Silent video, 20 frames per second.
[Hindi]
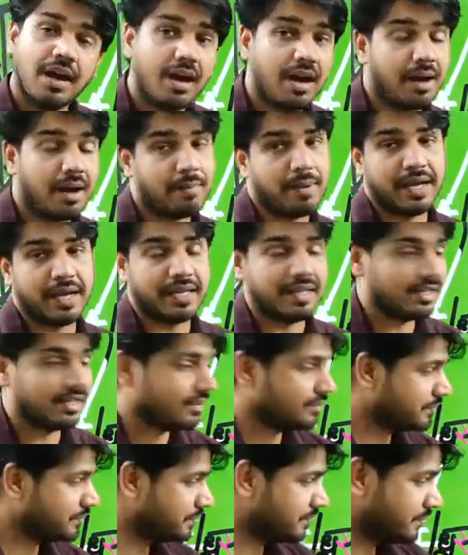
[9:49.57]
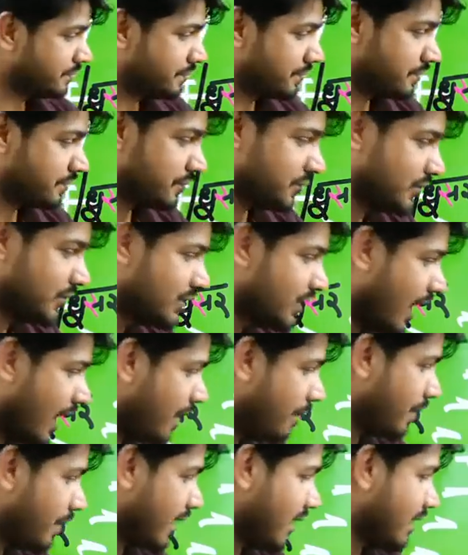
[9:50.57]
अब आएंगे
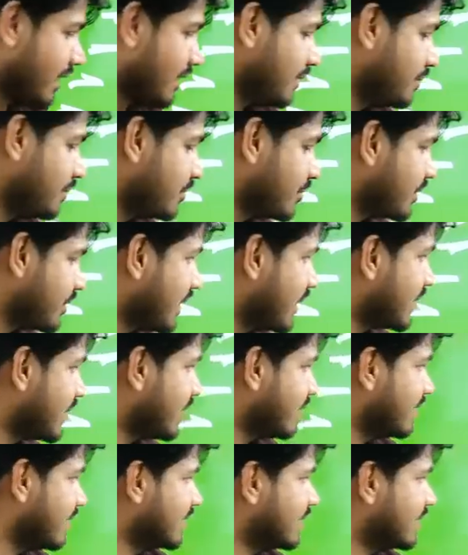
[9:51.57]
यहां बड़ा कंफ्यूज रहता